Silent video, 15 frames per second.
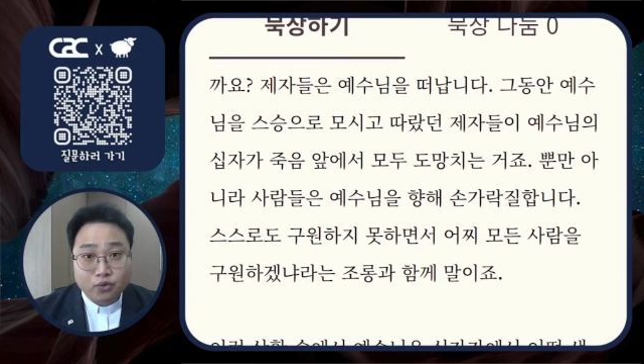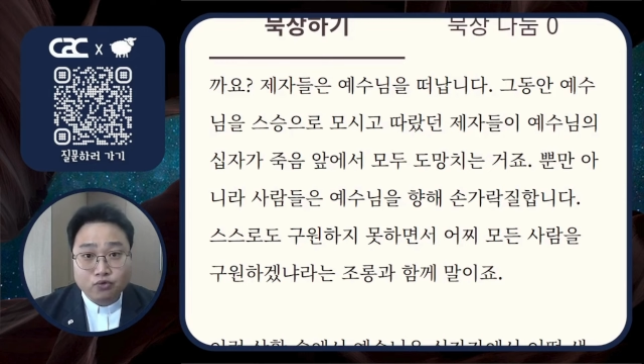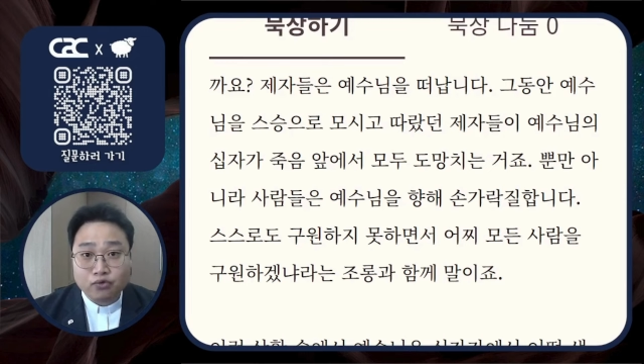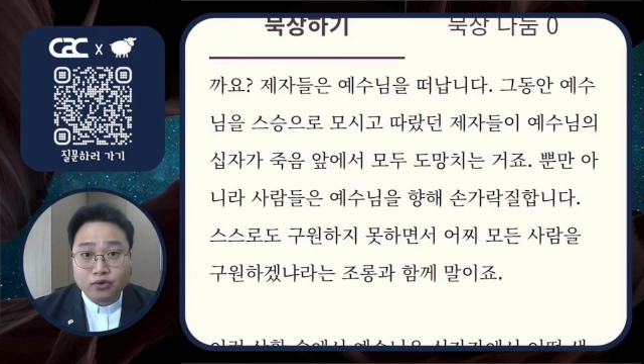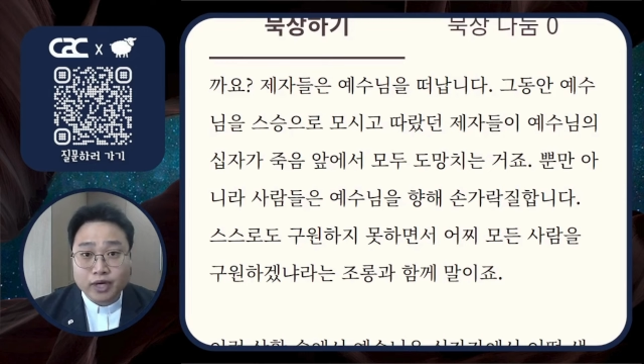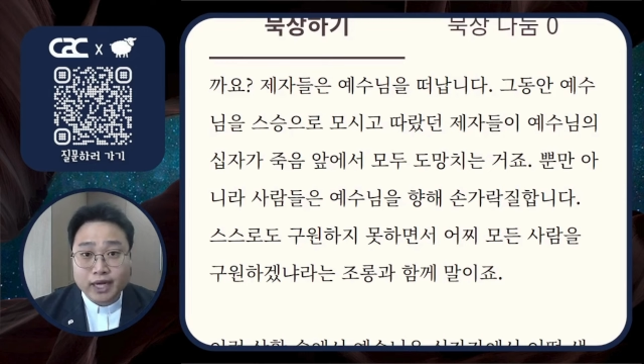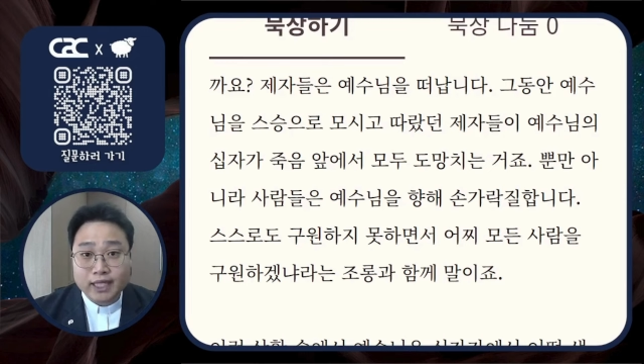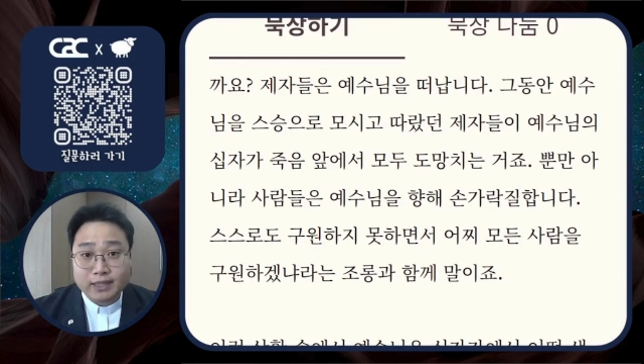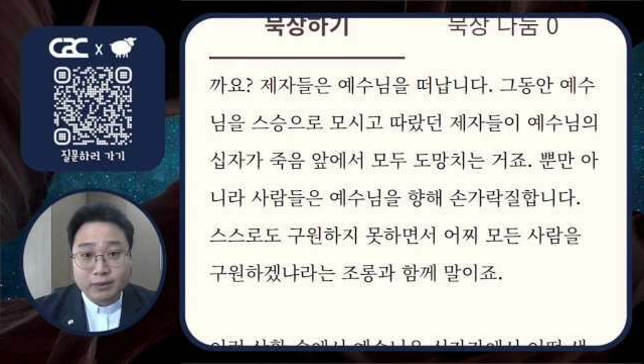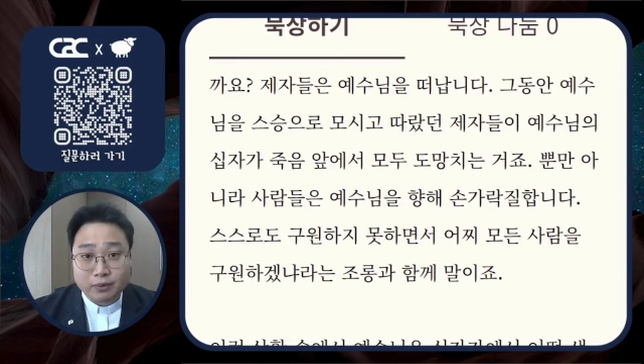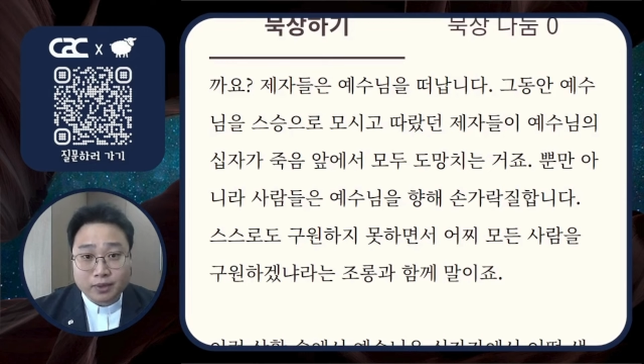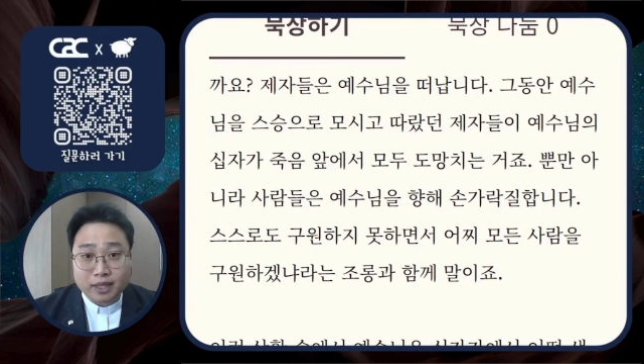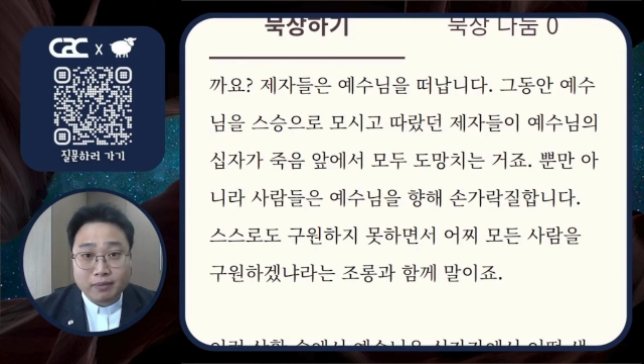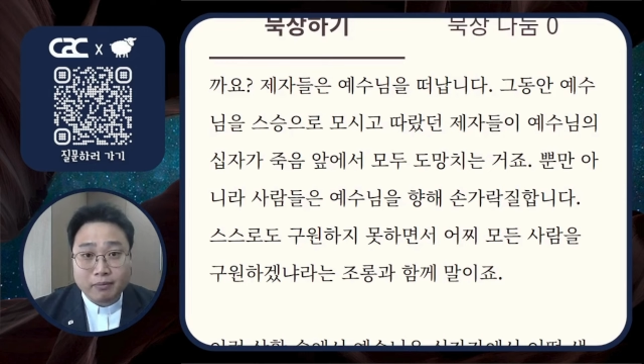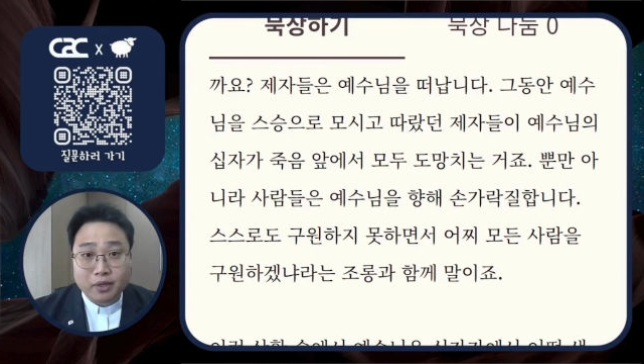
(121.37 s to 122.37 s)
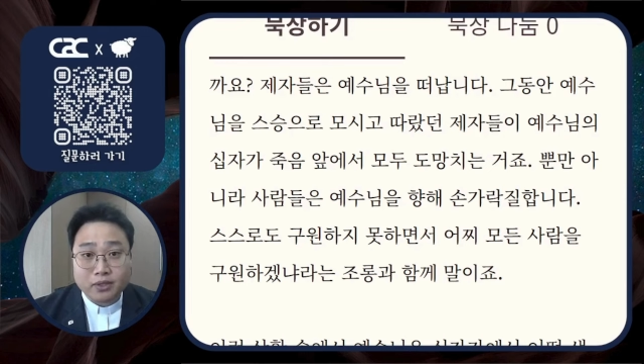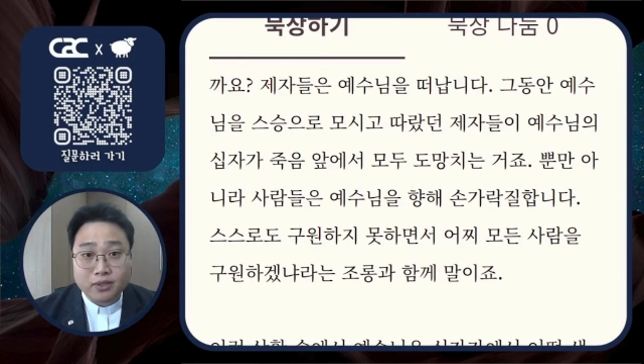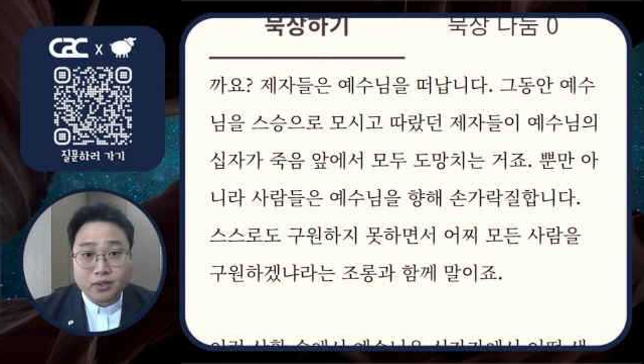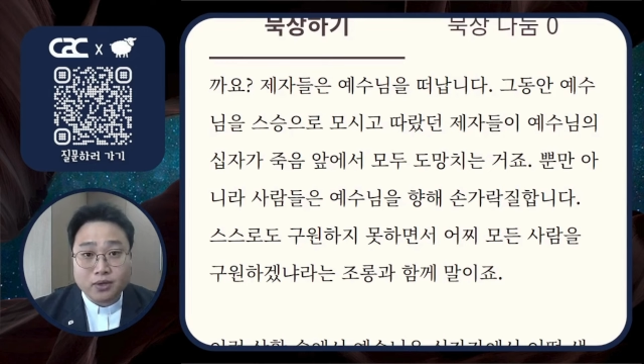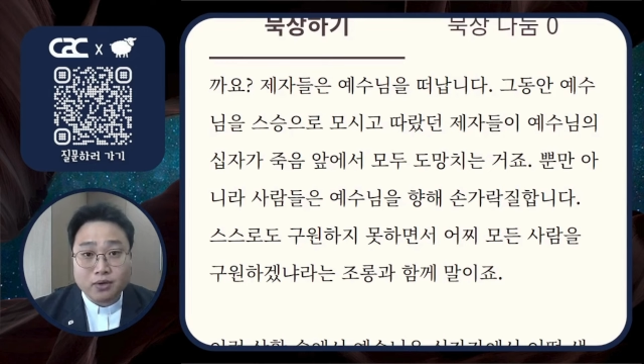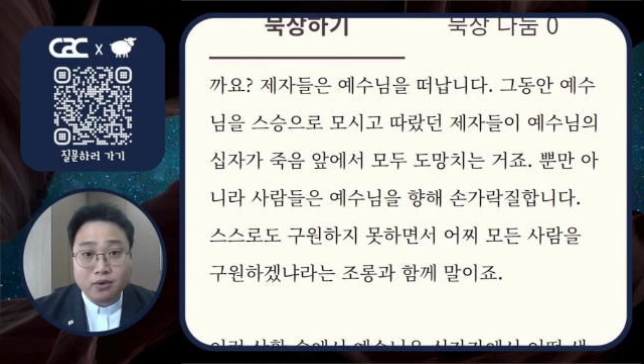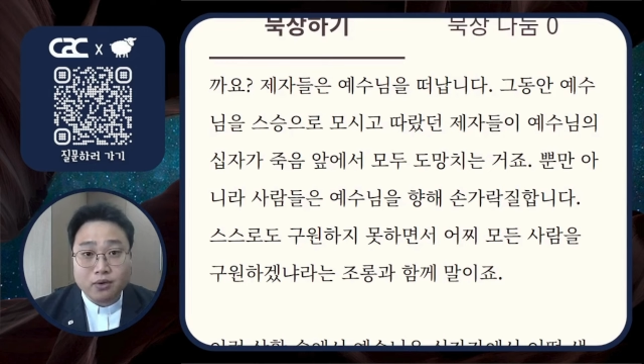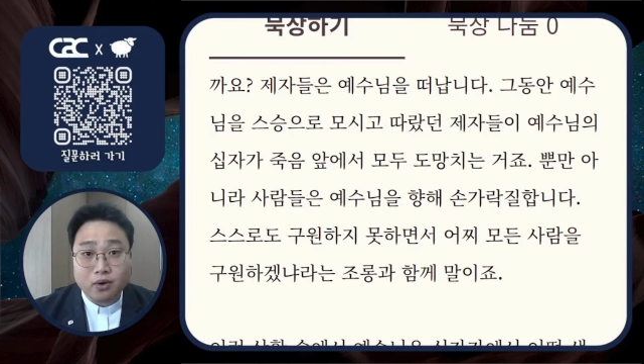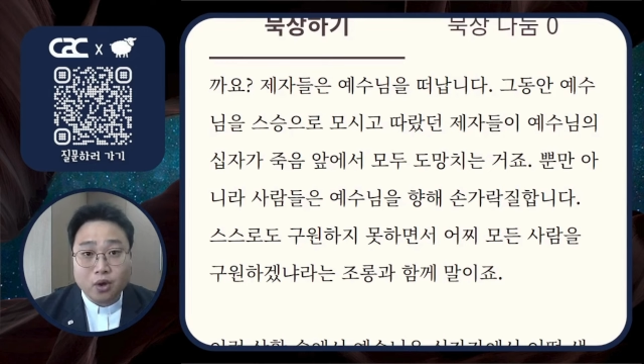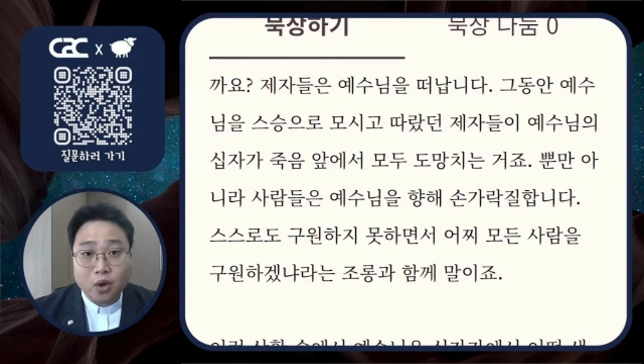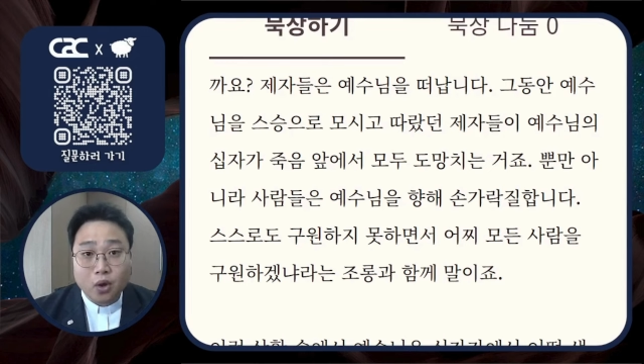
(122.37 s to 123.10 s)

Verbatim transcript: 구원하지 못하면서